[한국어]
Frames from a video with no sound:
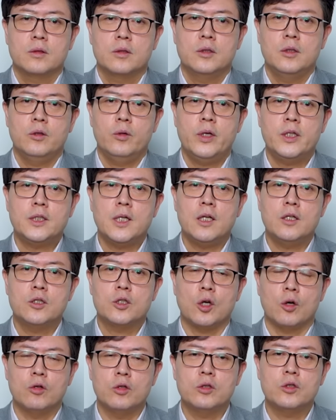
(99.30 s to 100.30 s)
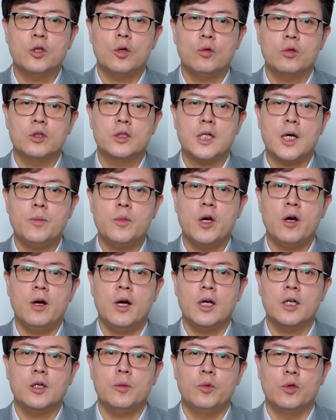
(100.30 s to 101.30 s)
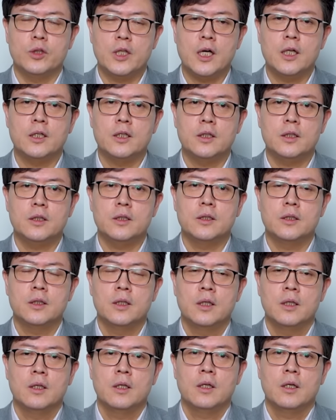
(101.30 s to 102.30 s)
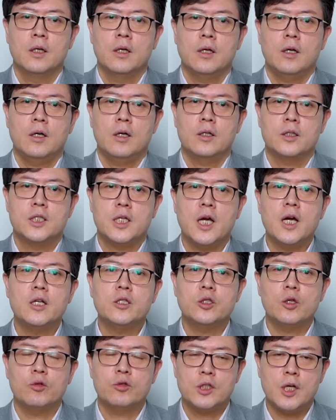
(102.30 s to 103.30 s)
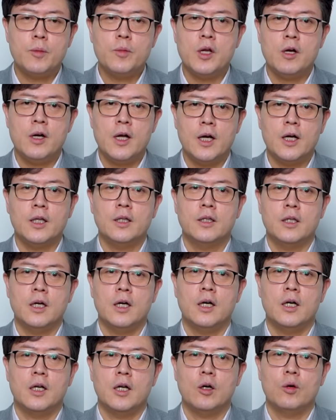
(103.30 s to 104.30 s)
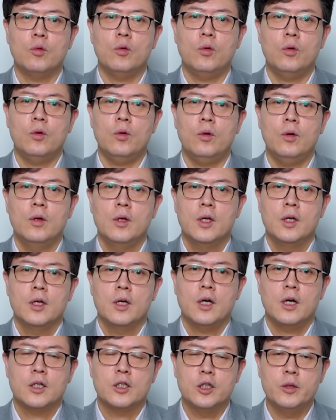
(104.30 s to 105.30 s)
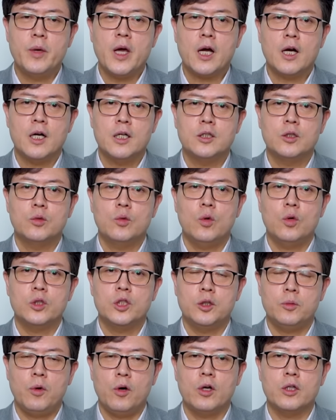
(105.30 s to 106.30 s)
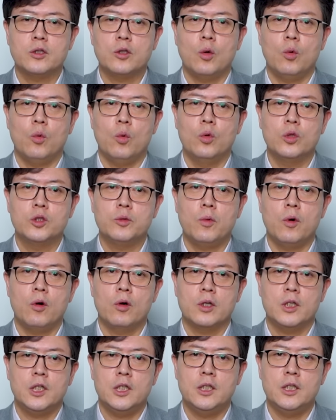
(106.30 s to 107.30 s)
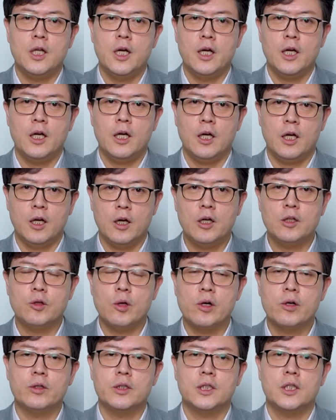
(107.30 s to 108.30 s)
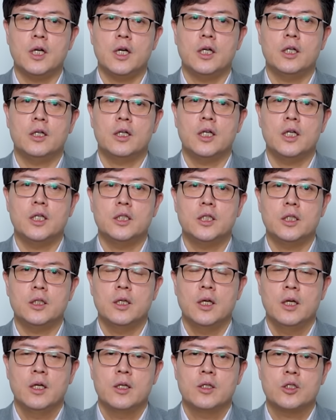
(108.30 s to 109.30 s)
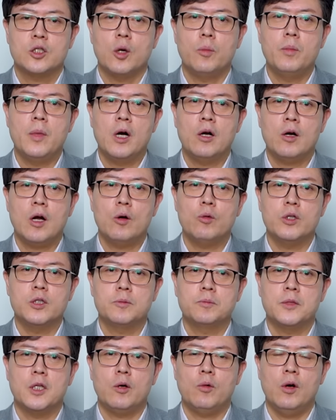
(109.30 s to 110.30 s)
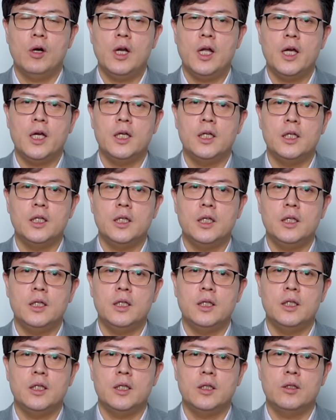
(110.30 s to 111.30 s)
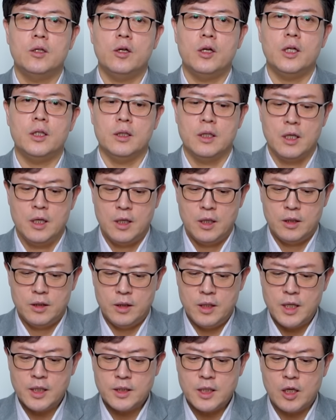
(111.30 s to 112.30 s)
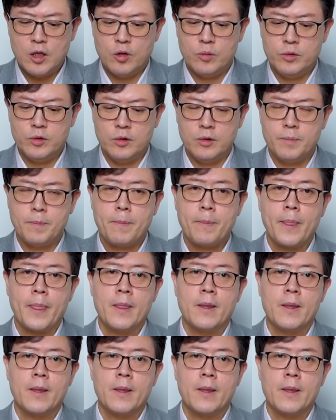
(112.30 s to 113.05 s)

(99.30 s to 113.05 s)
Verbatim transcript: 그 회사는 적극적으로 참여하기보다는 제한적으로 참여를 하겠다라고 금액까지도 10억에서 50억 이내가 될 것이다 이렇게 이제 전망을 하고 있습니다. 원래 이 인터넷 은행 산업은